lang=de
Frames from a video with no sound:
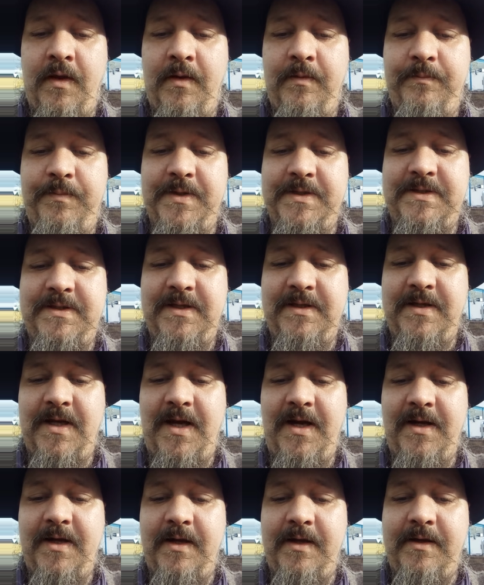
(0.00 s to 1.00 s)
Bis die
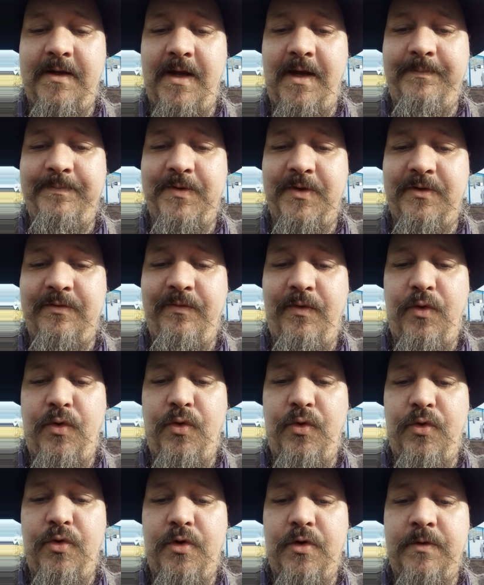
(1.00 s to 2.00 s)
Tage, gehabt euch
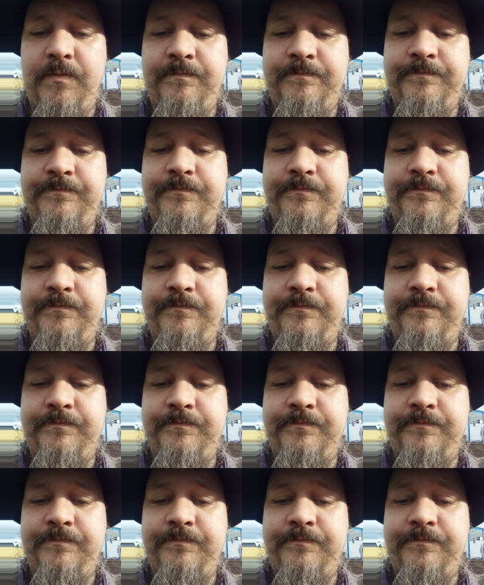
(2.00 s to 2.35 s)
wohl.